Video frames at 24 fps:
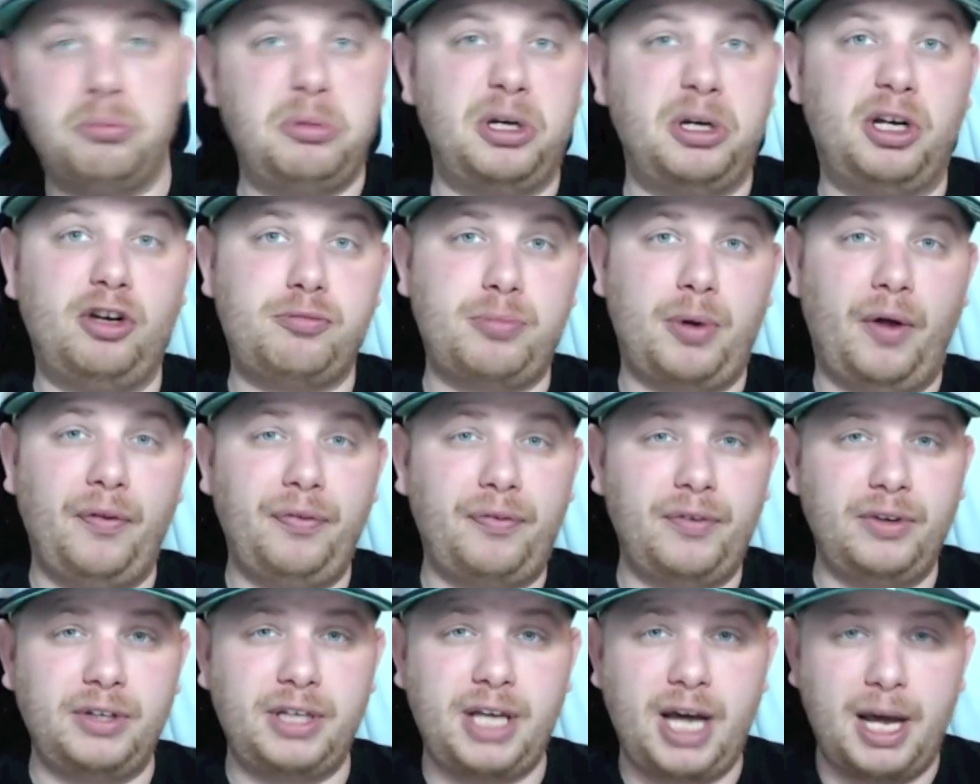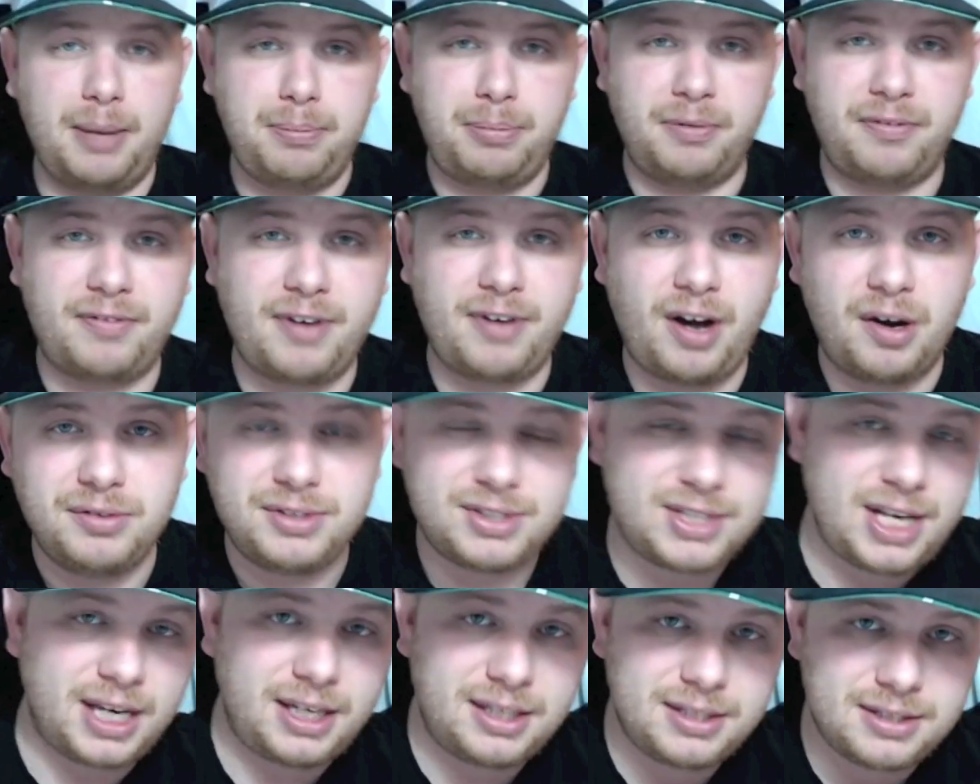Bin gespannt, wenn die
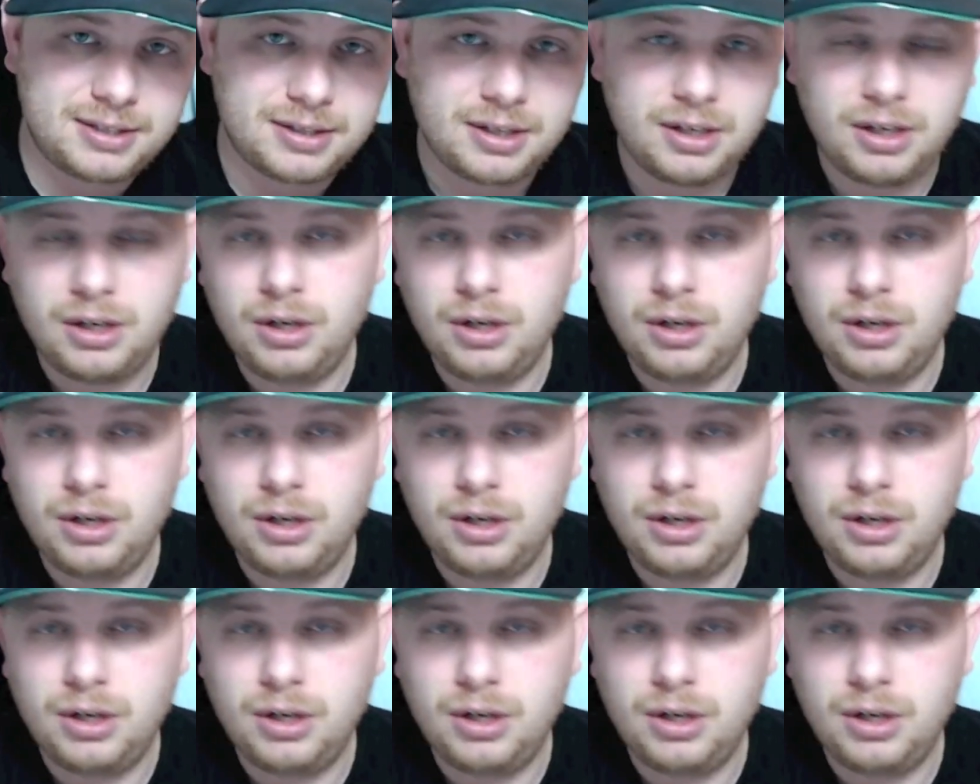IPv6